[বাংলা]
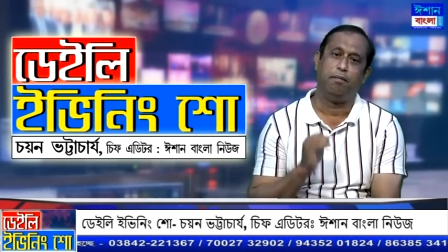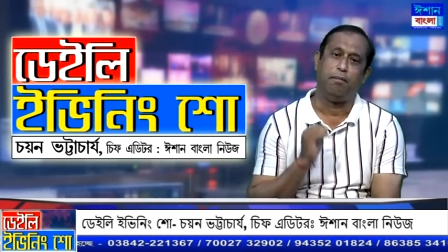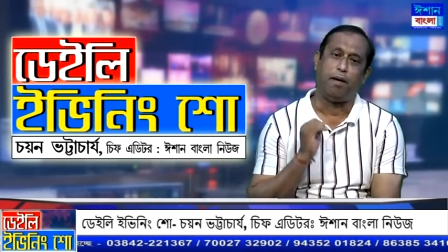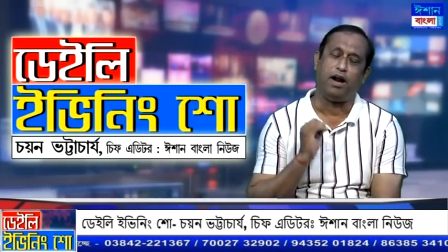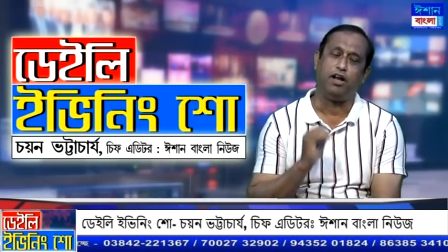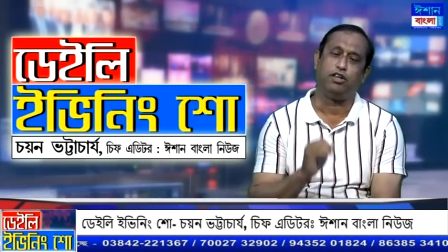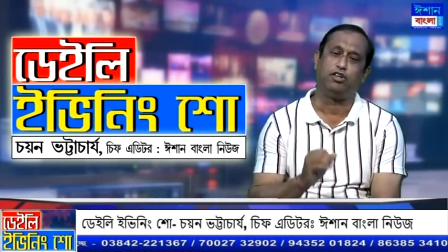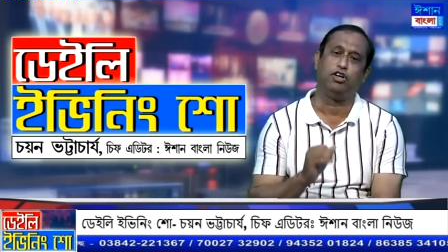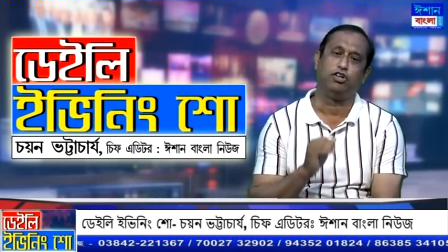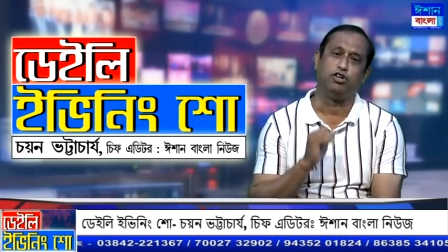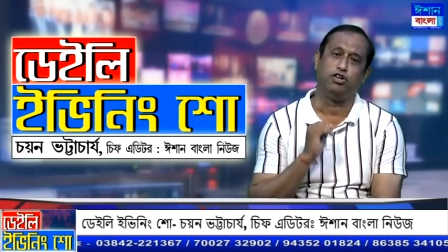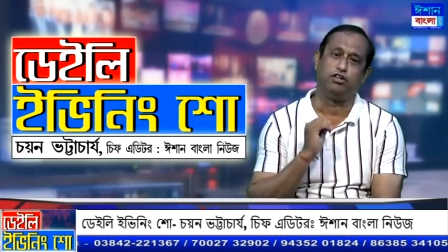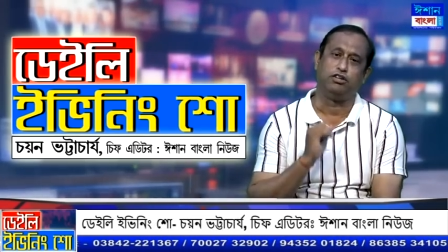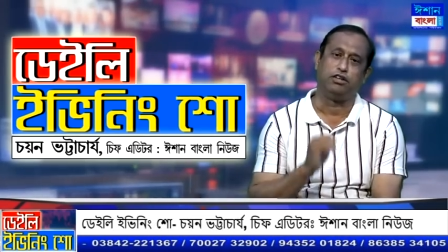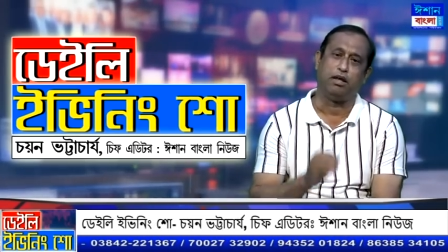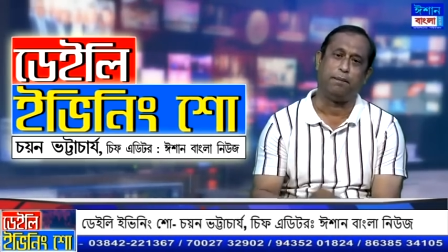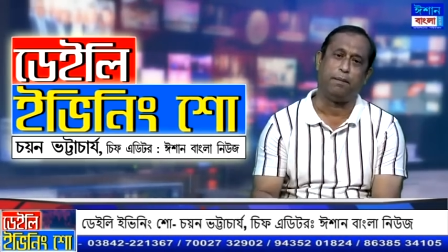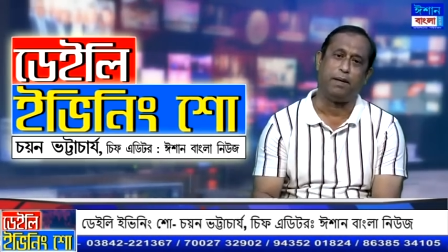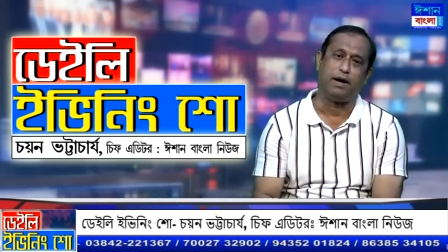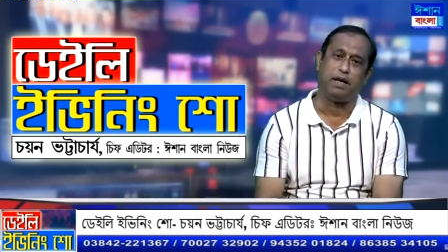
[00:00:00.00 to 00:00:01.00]
ভারতীয়
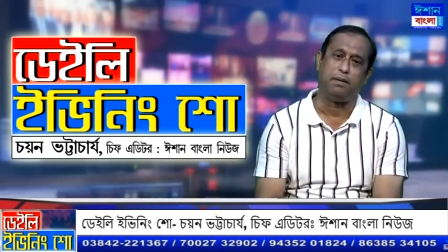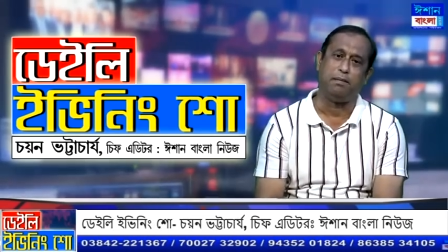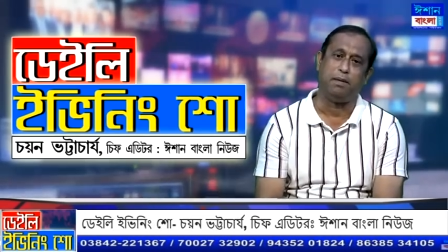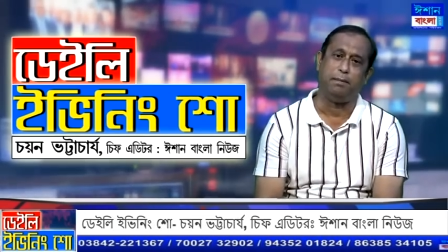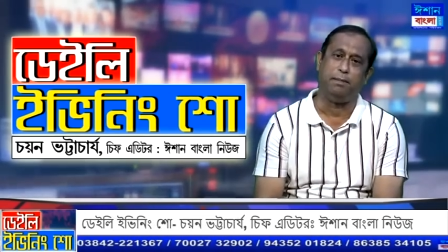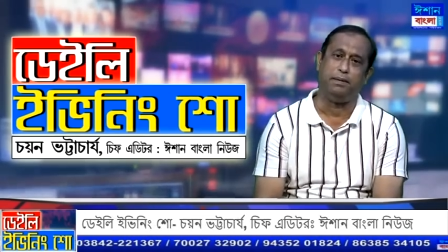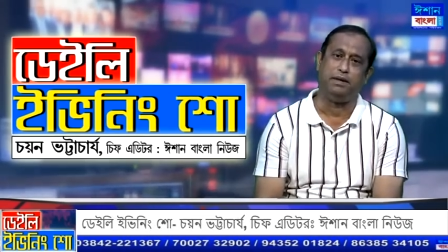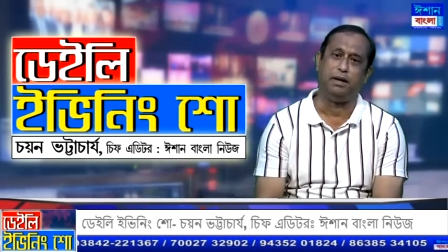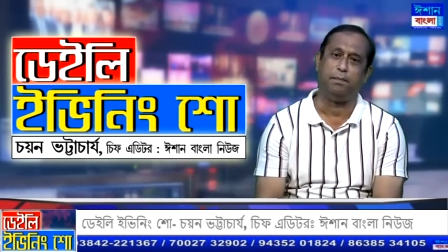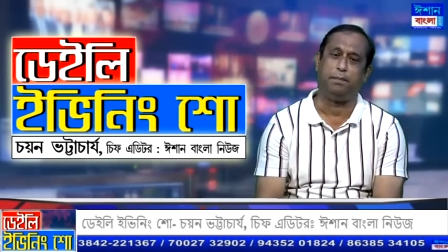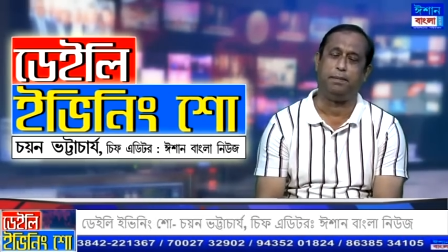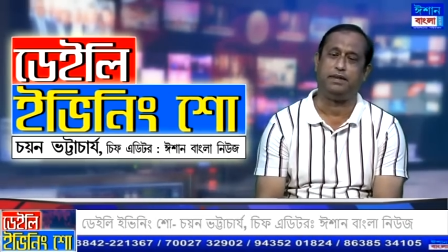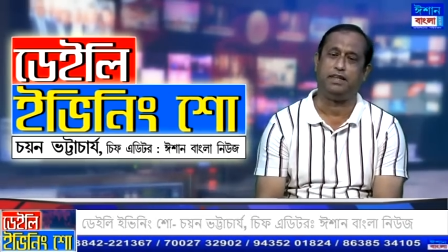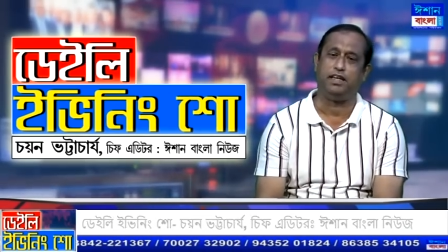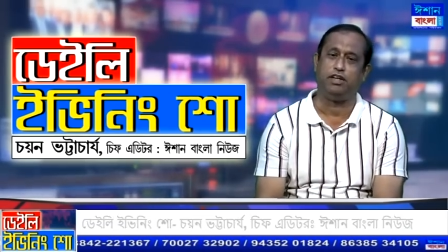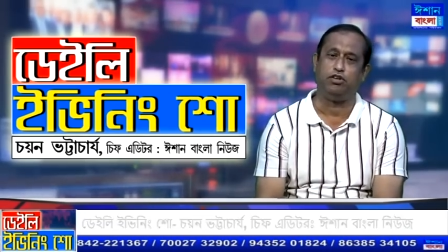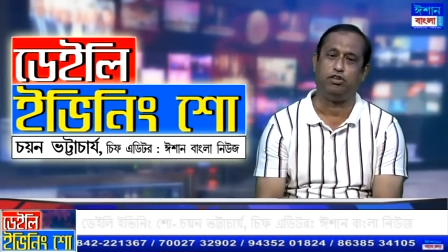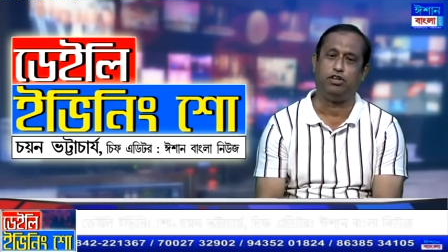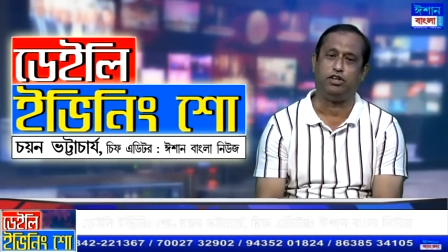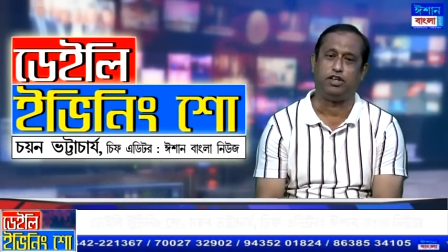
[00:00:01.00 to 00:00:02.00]
জনতা পার্টি বা বিজেপিতে
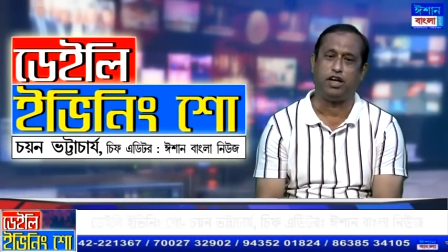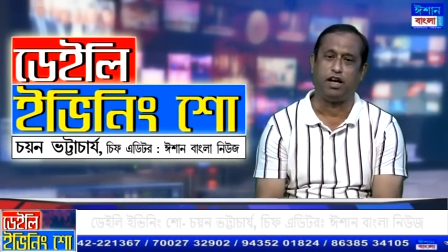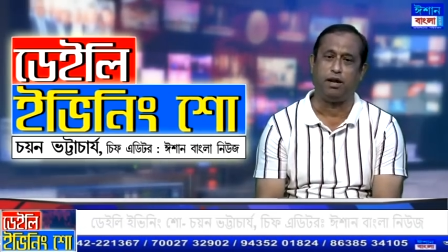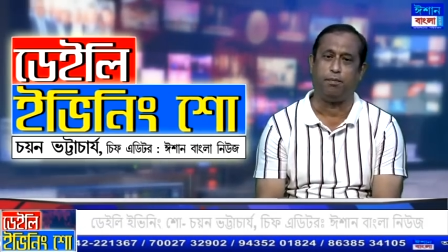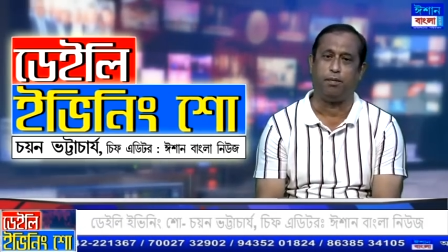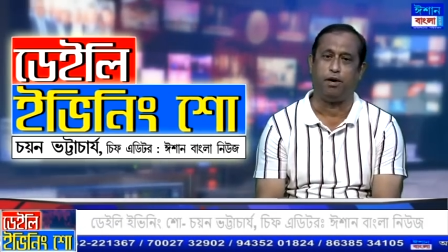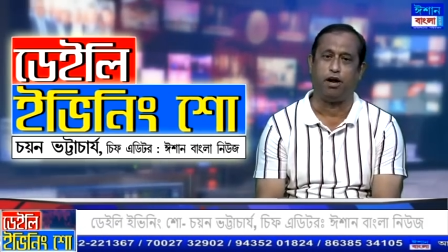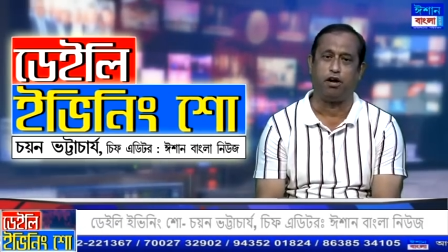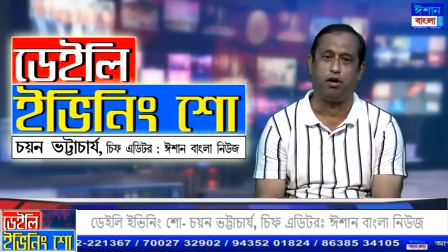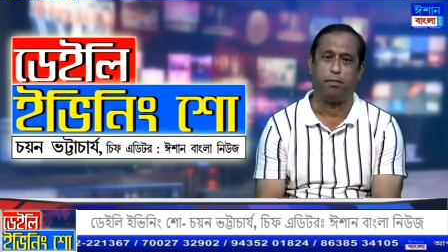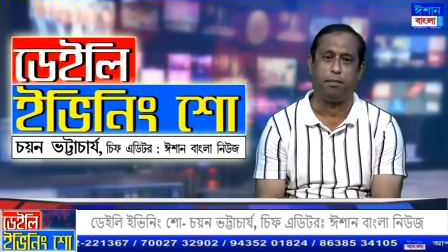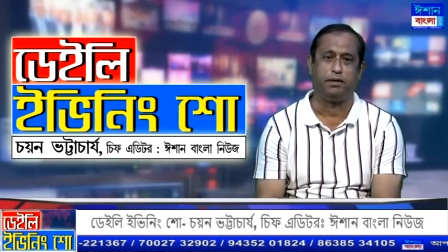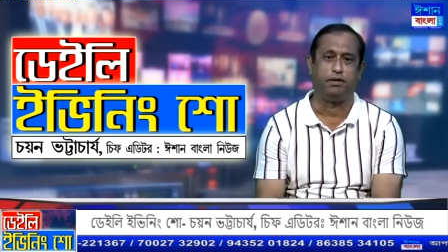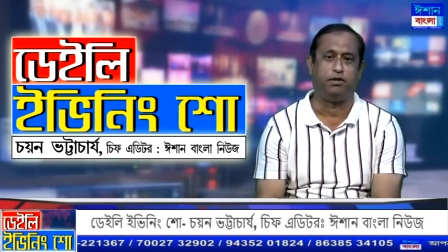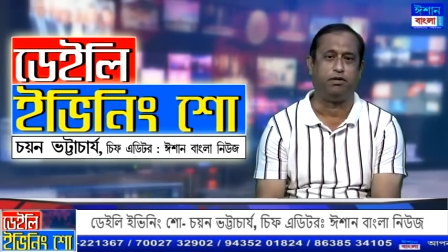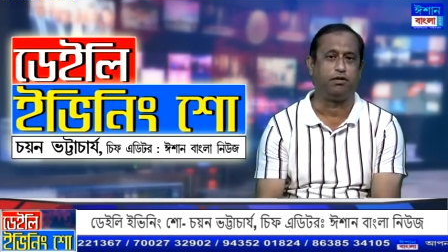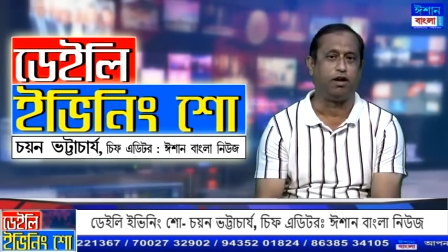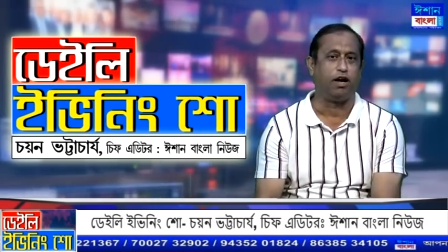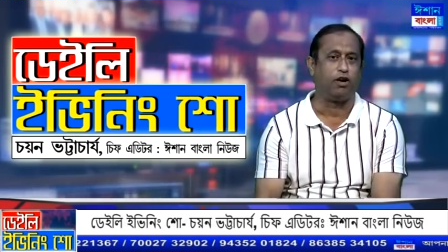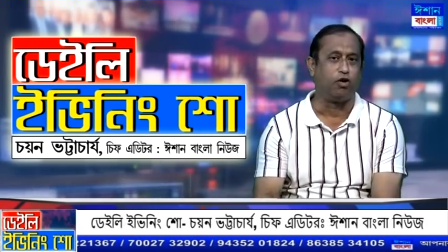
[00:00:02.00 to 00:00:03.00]
যদি সারা বরাক
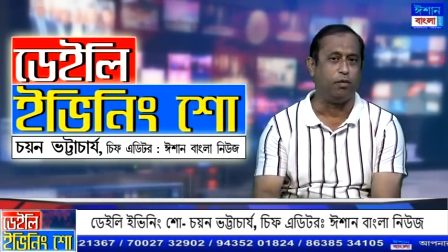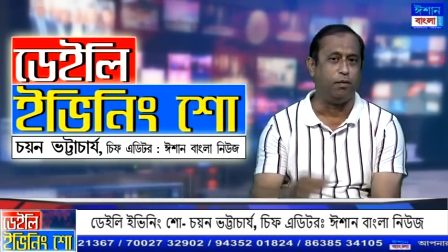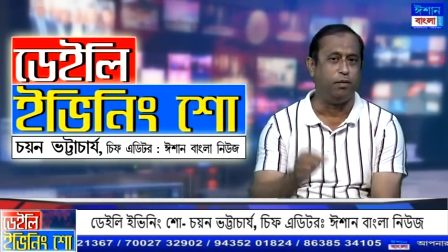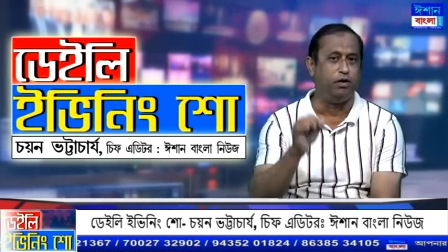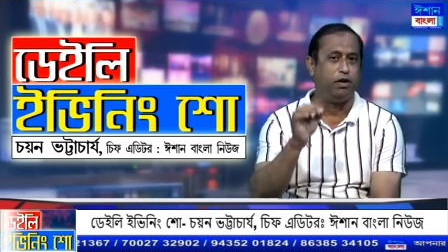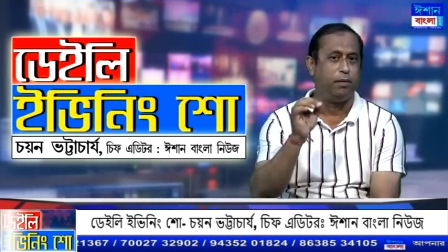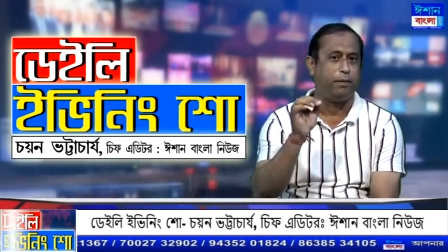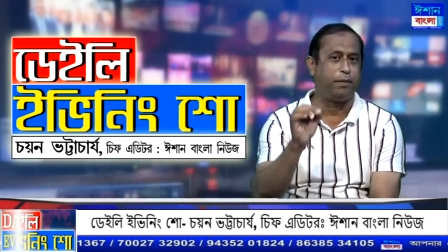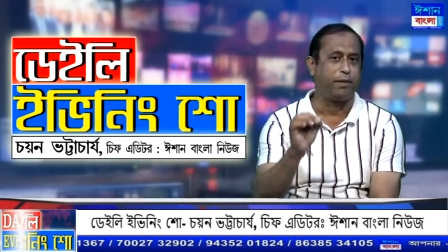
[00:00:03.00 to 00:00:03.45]
উপত্যকায় কবীন্দ্র